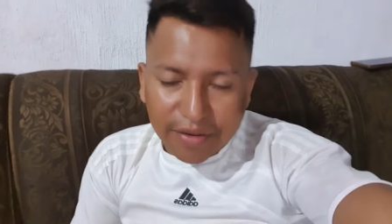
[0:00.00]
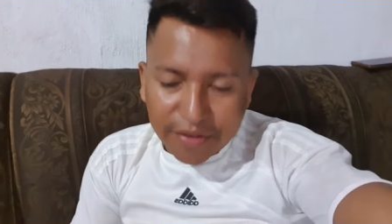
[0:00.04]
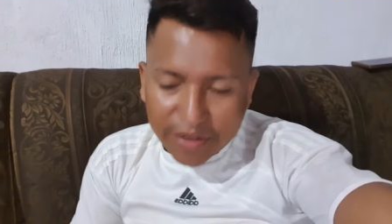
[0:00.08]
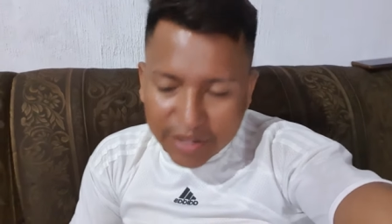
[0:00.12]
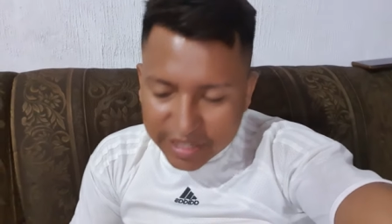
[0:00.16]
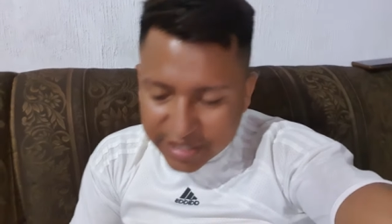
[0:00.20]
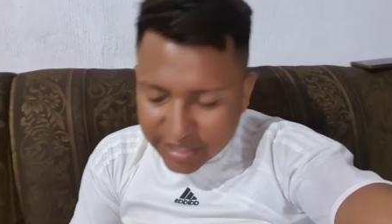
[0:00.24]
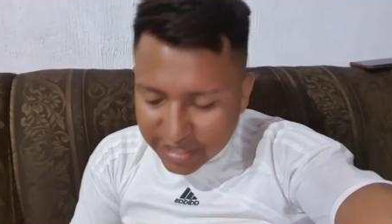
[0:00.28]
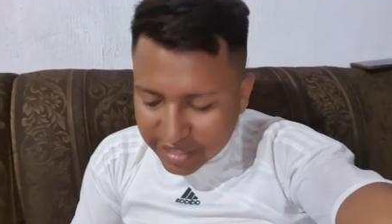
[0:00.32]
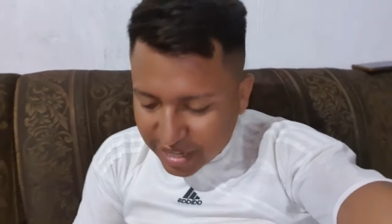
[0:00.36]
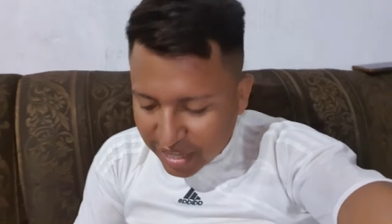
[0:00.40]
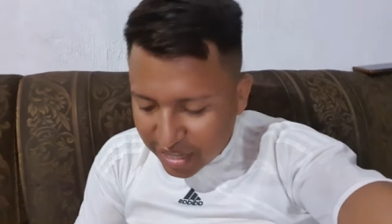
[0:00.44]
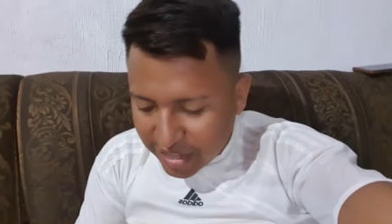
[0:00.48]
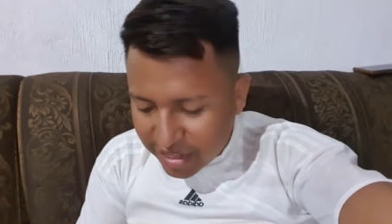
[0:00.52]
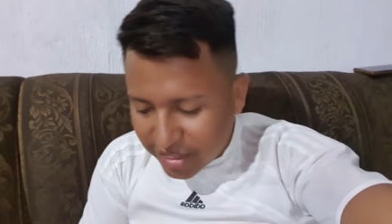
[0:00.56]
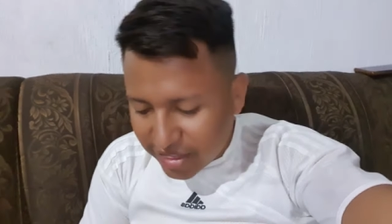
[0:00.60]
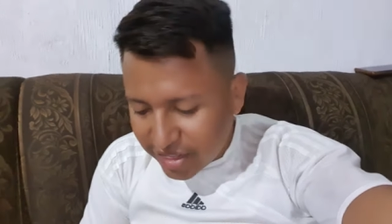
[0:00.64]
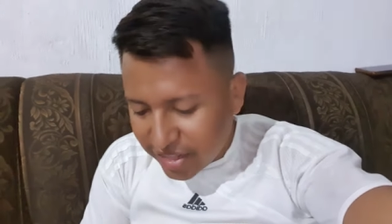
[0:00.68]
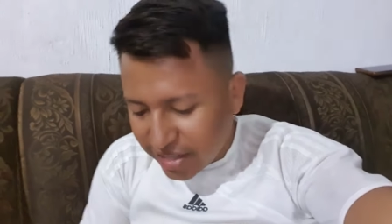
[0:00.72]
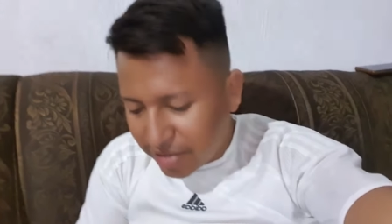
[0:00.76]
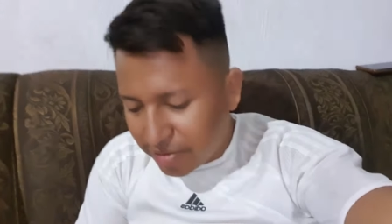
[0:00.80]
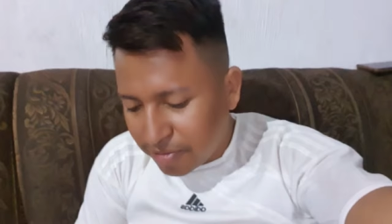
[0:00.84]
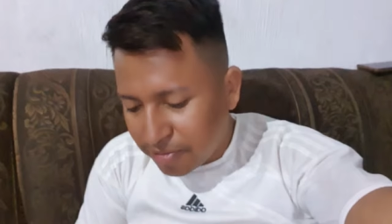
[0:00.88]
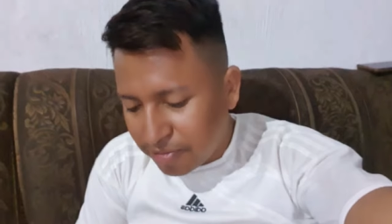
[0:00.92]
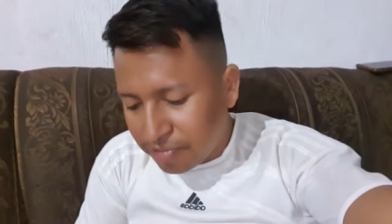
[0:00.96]

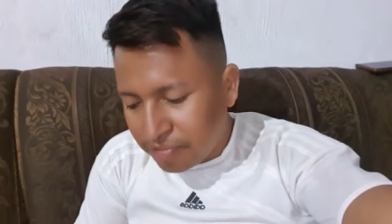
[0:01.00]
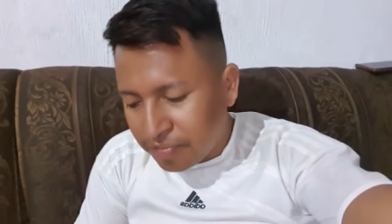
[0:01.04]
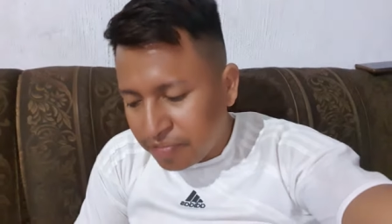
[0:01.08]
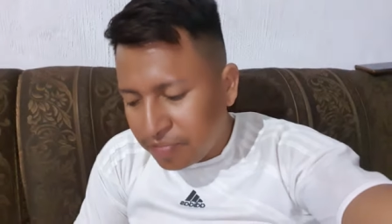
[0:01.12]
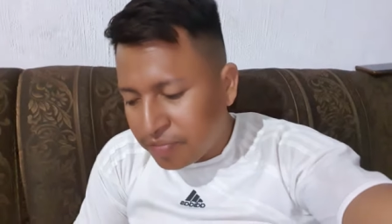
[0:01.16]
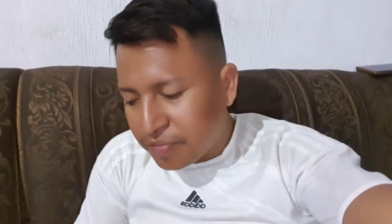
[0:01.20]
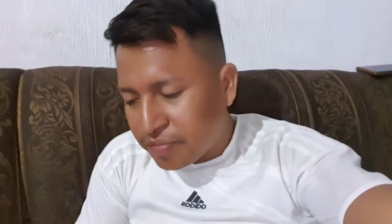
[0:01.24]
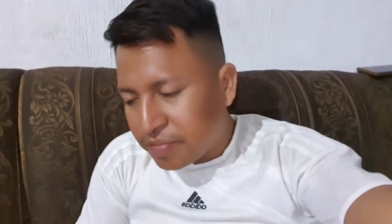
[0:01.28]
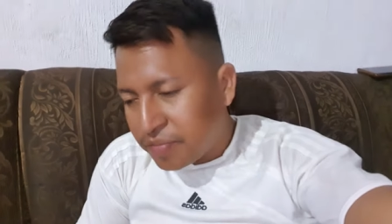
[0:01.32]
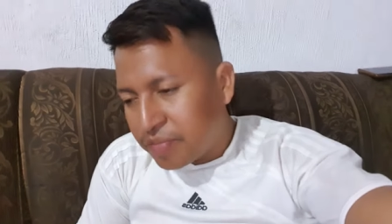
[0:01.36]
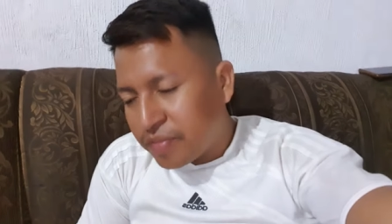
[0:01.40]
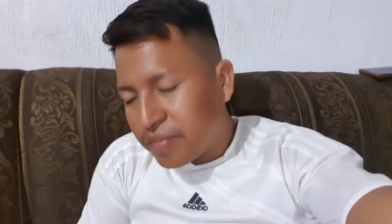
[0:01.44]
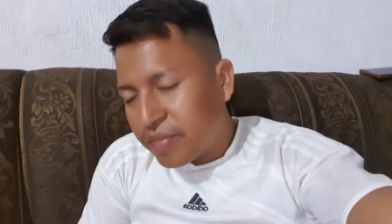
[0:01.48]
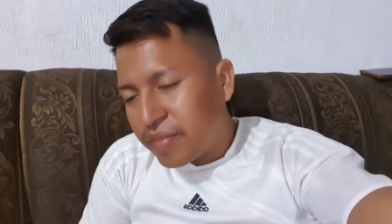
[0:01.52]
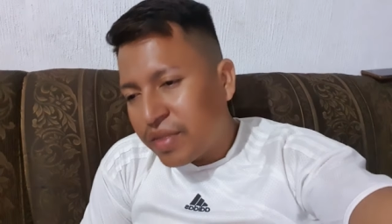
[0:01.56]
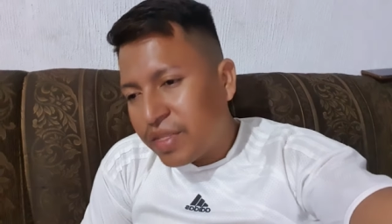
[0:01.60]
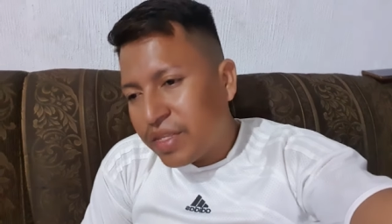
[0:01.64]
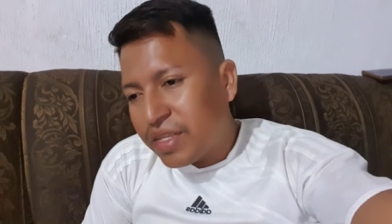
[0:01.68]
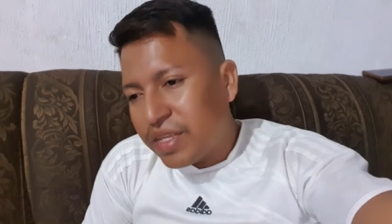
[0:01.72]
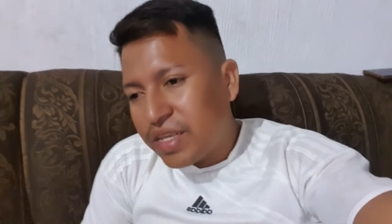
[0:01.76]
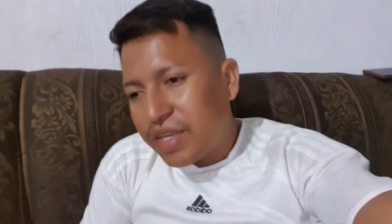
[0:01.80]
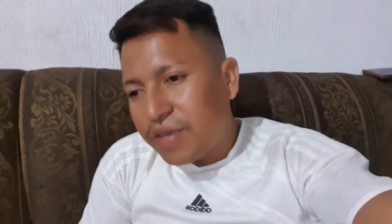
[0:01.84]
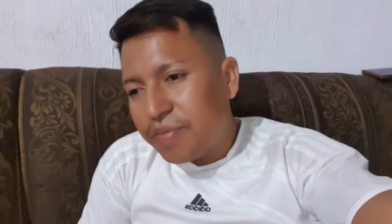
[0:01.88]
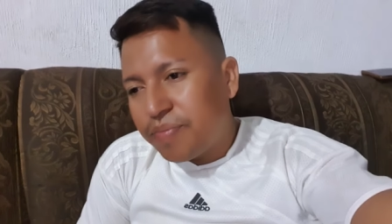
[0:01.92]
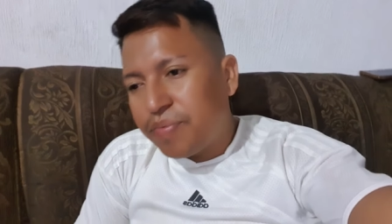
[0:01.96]
bastante.
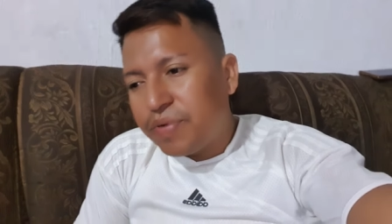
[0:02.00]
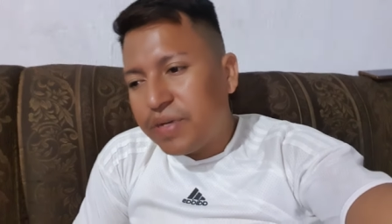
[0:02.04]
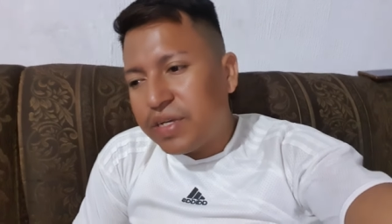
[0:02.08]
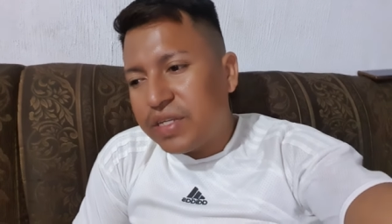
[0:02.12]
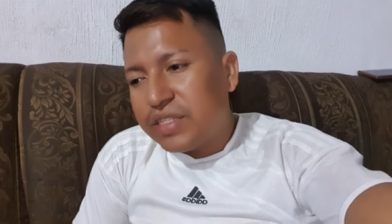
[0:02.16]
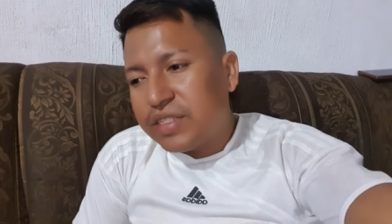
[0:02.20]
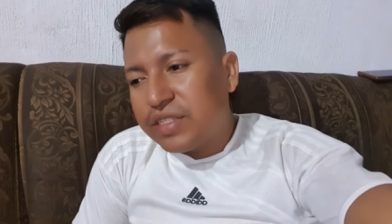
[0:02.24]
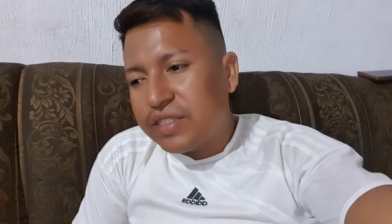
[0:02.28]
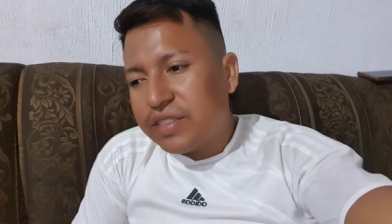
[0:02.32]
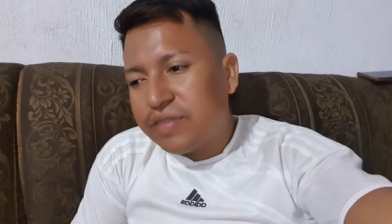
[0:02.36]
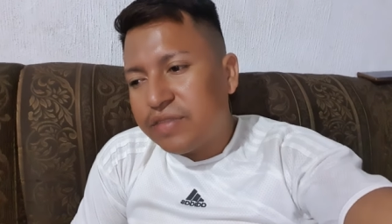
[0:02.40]
Y pues